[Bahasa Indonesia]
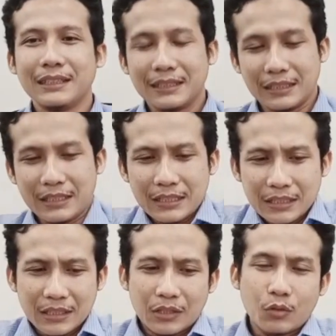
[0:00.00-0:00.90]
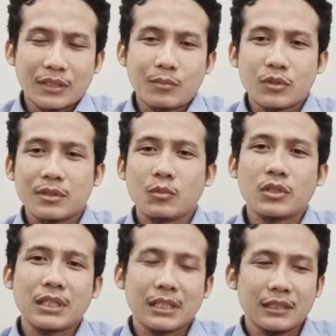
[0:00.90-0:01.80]
jadi nggak usah
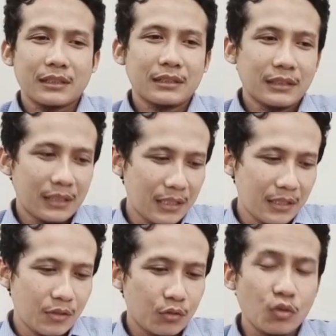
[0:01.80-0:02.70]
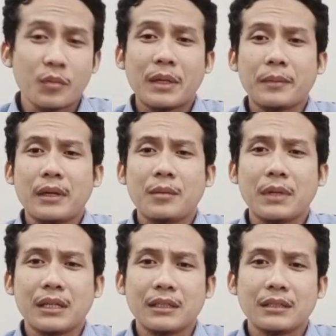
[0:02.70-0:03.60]
pusing-pusing ya jadi cukup
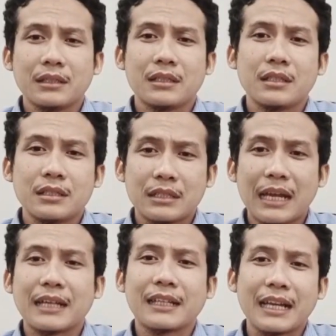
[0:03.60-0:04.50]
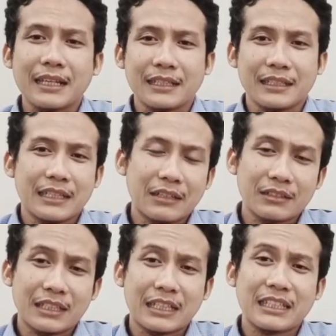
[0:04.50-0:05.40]
apa Cangkrik harus
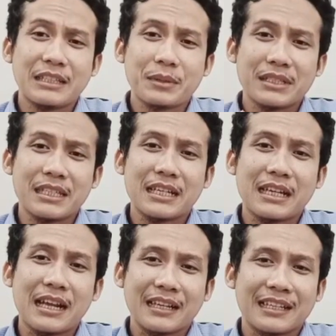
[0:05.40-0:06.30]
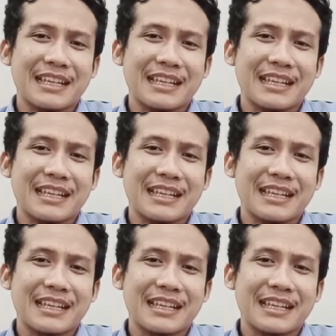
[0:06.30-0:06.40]
katanya apa JK ya